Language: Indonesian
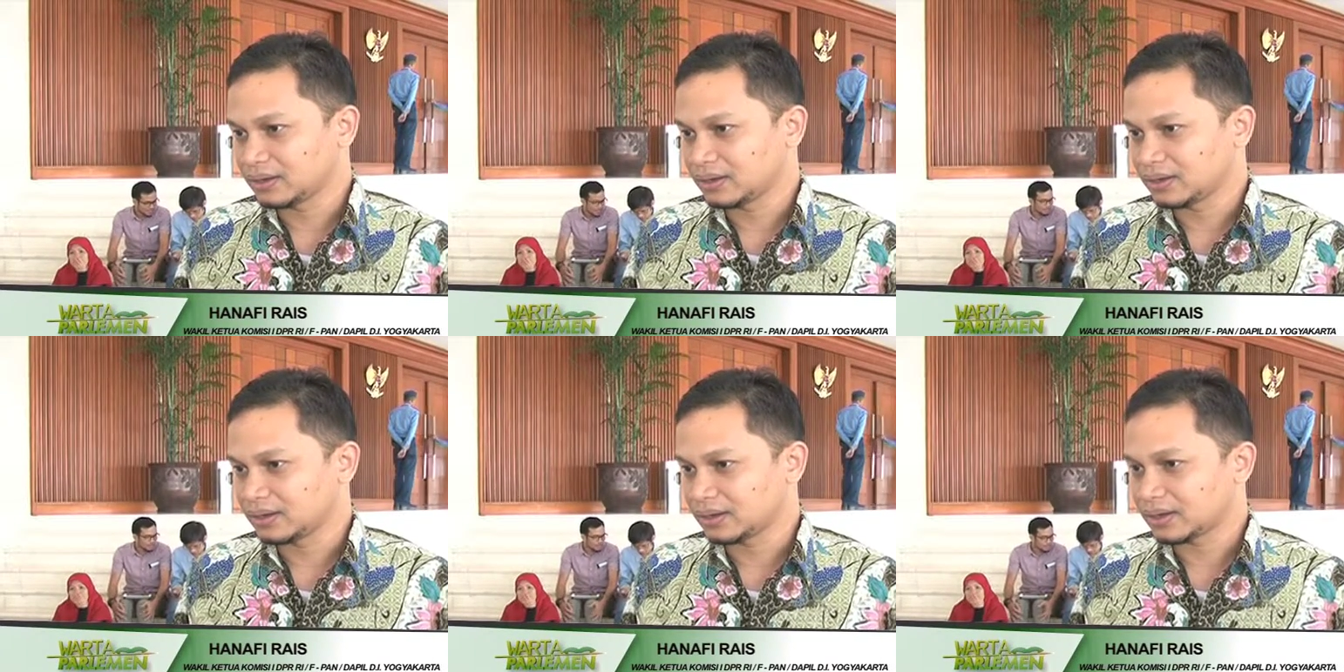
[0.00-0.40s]

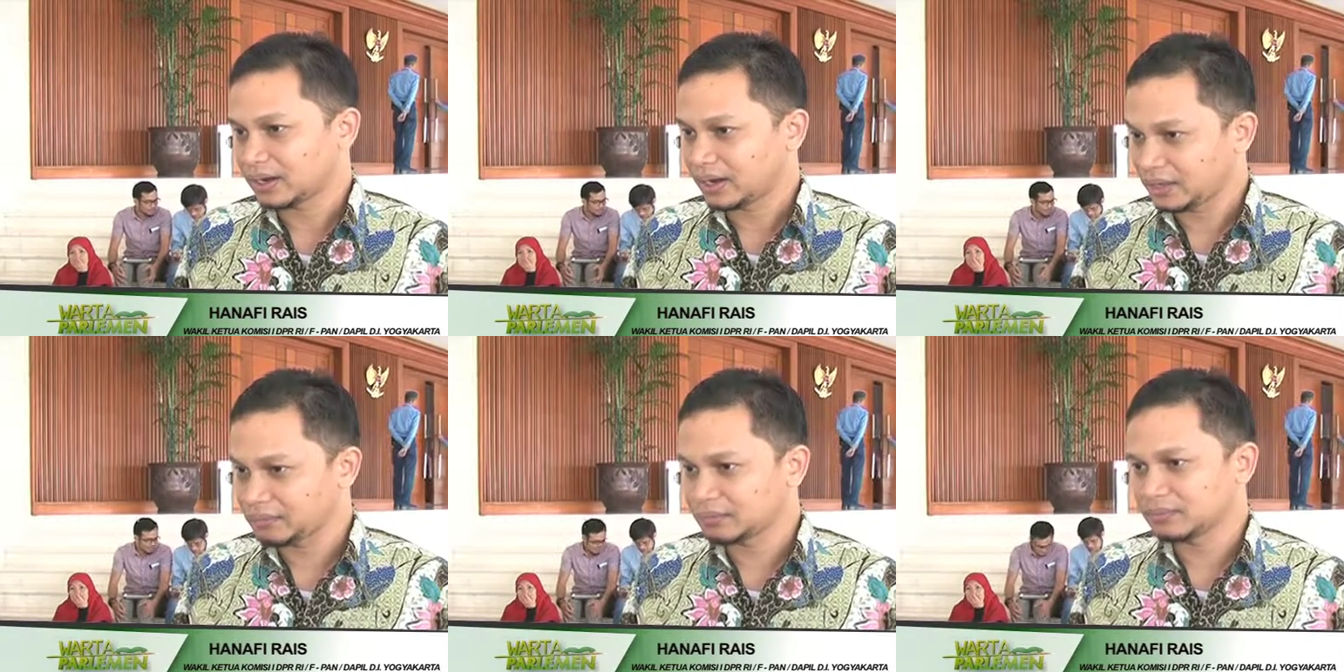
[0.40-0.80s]
eh,
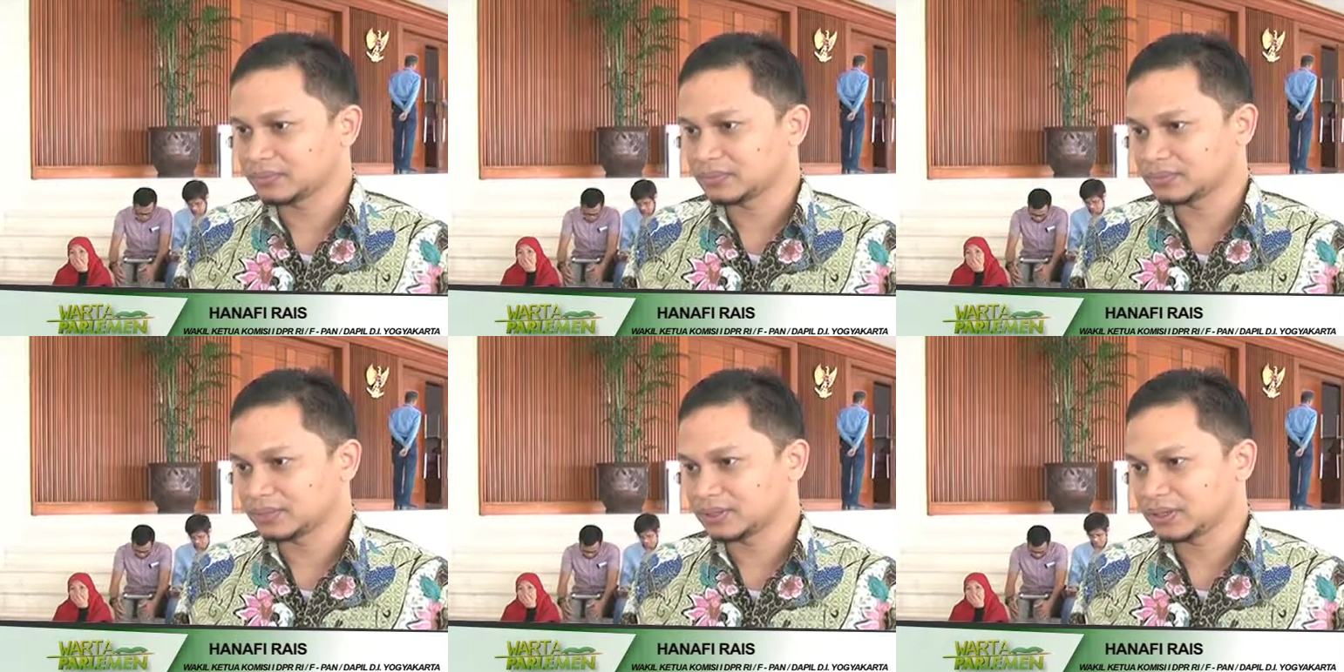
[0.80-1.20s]

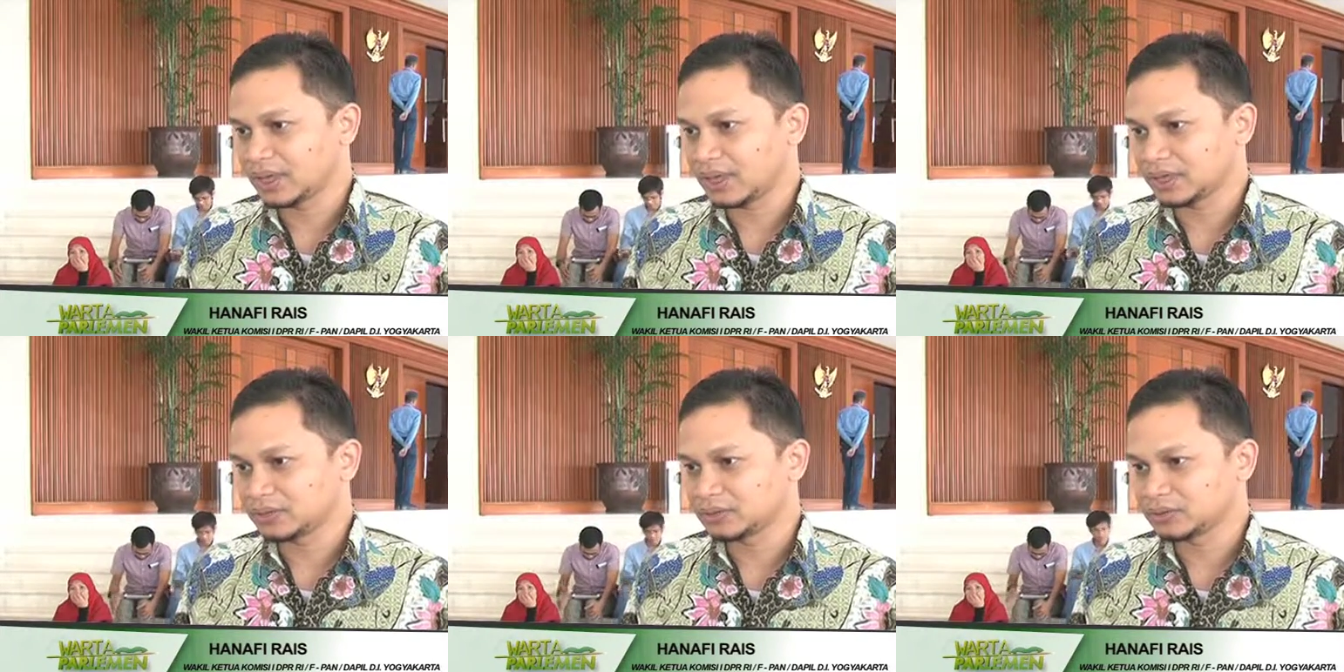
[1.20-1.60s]
klaim
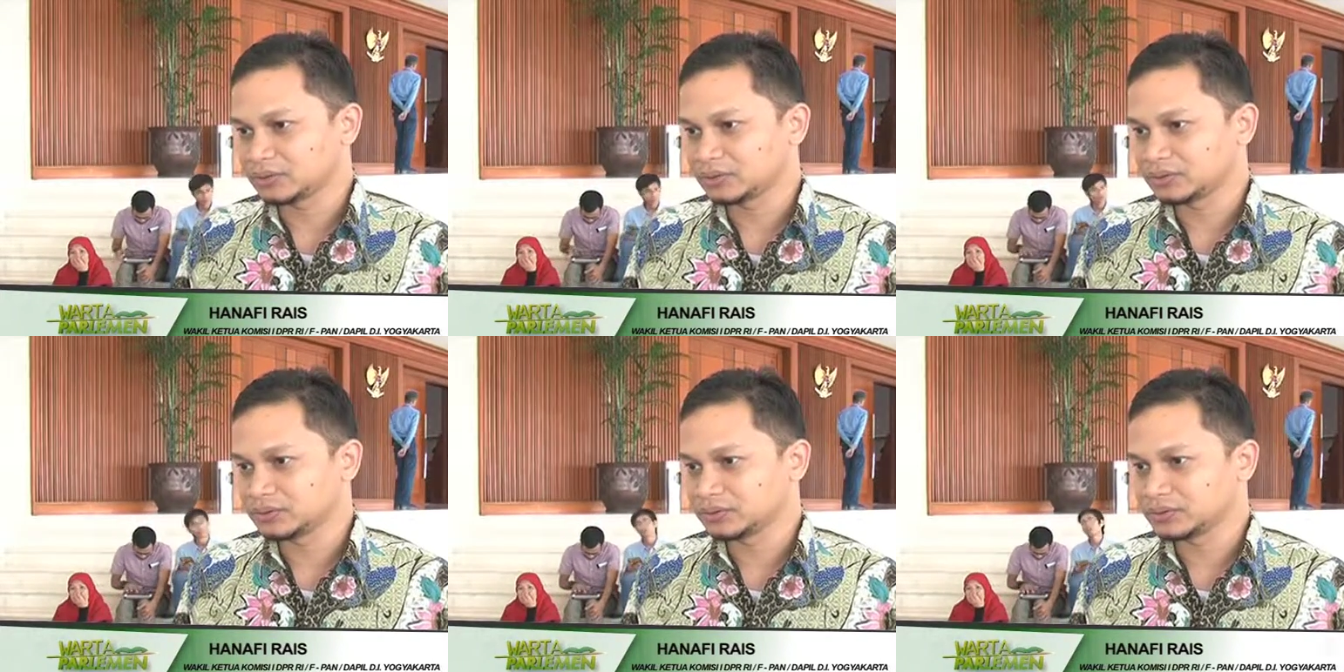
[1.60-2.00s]

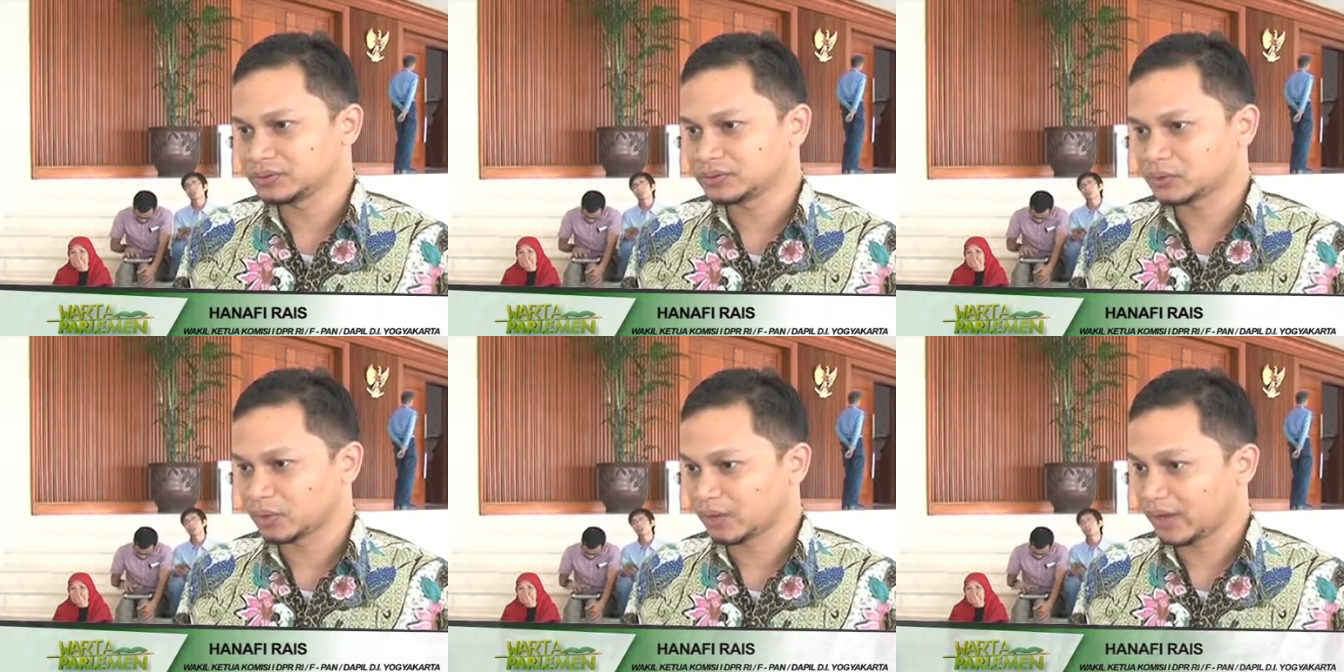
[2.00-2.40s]
yaitu
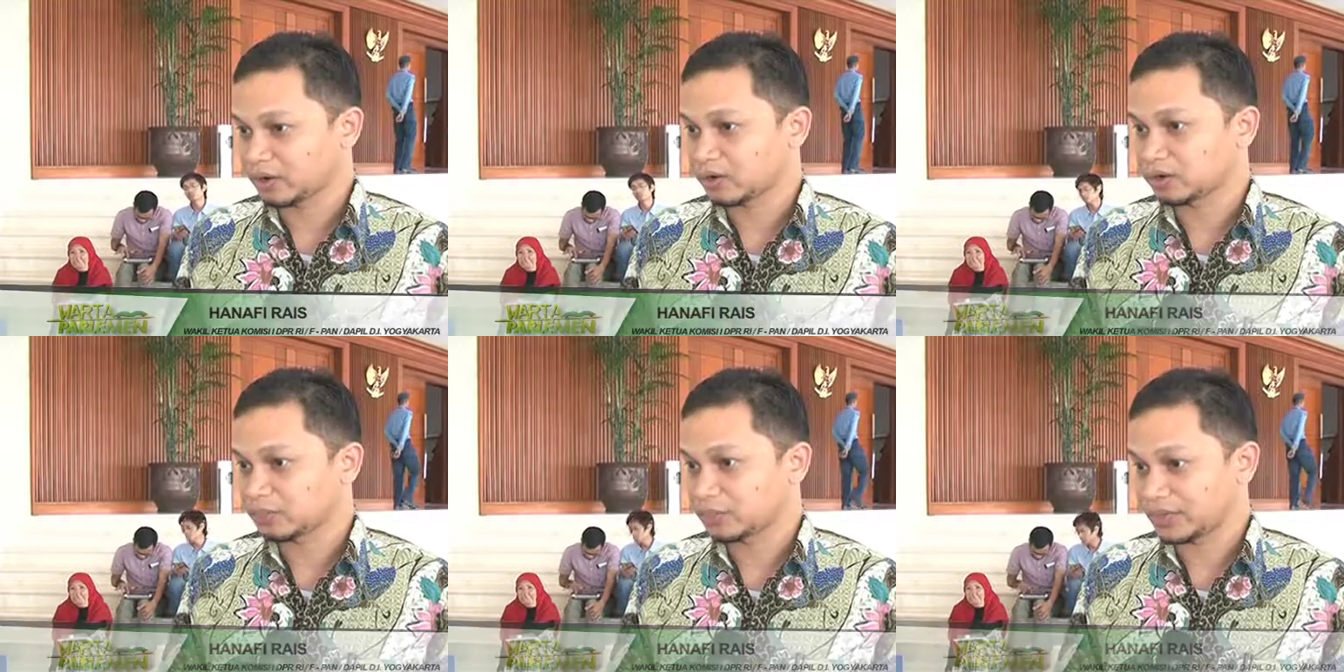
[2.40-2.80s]

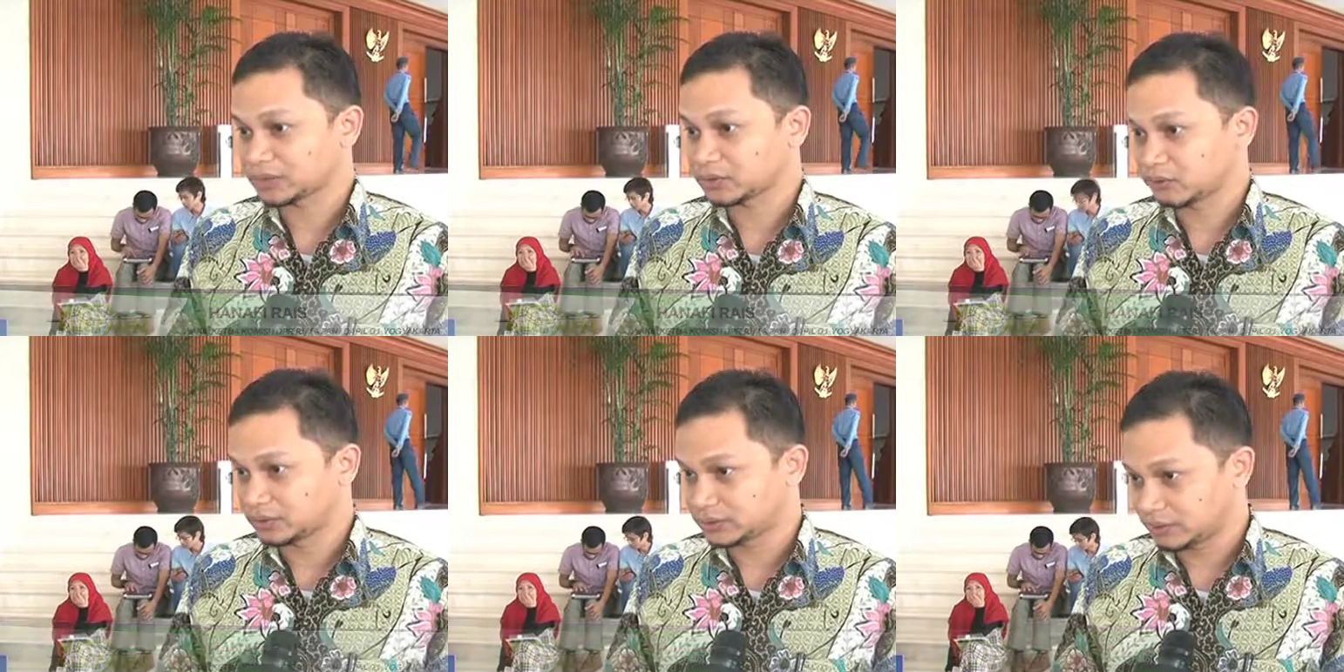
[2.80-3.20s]
zona ekonomi
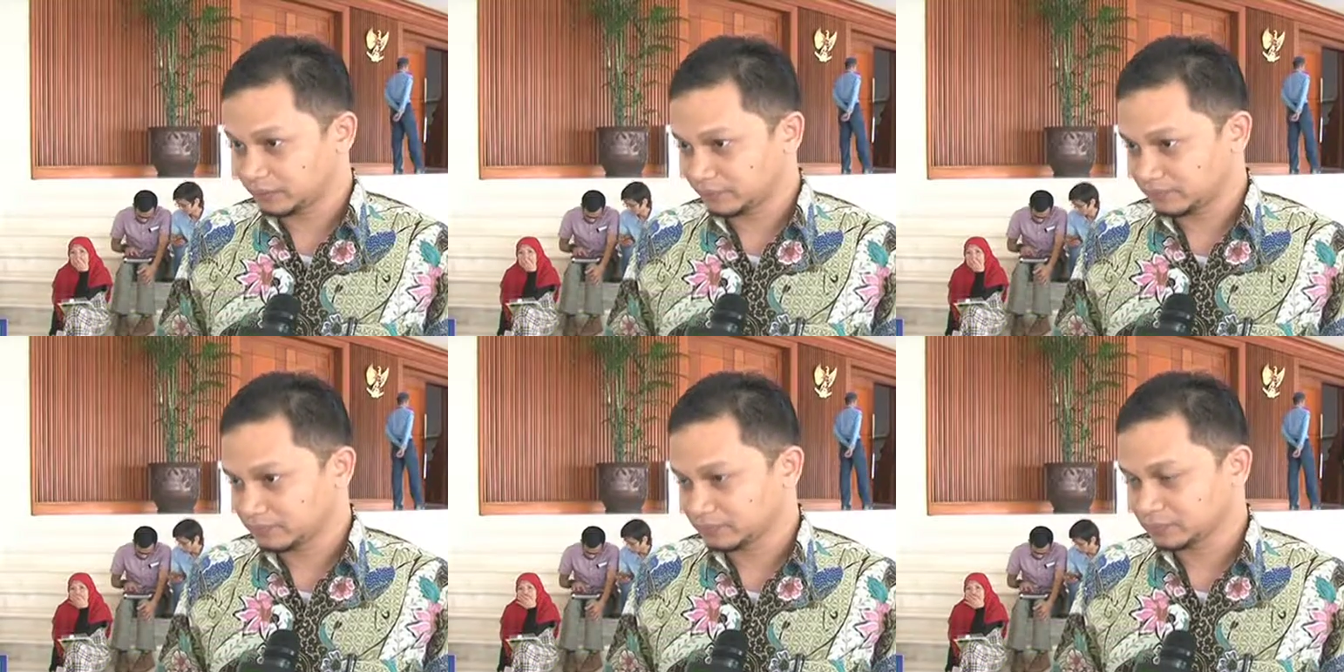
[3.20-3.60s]

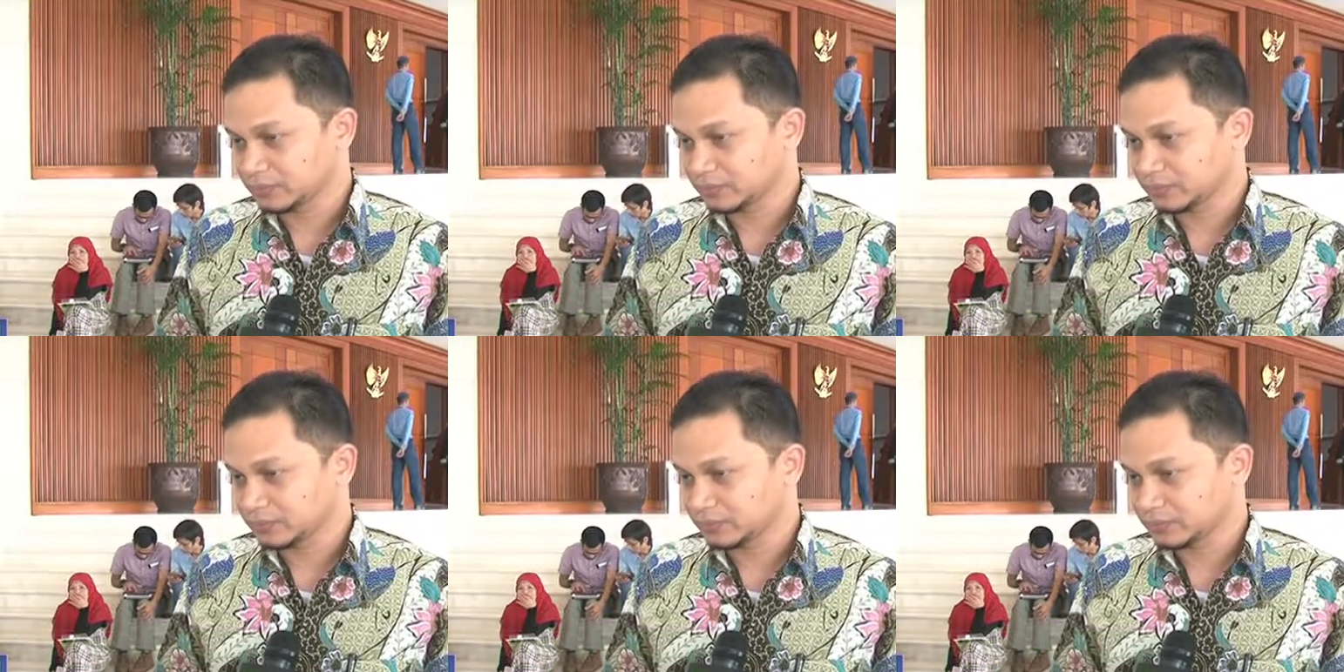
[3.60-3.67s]
eksklusif,